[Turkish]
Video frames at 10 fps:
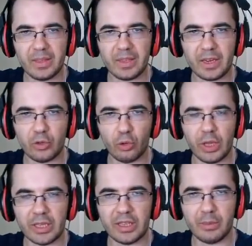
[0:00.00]
Direkt
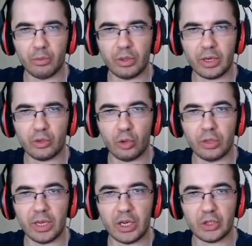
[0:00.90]
yola atlayıp onların
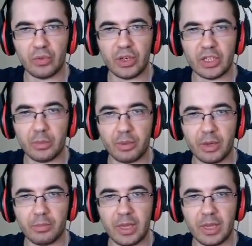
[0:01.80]
köyden alışveriş yapram,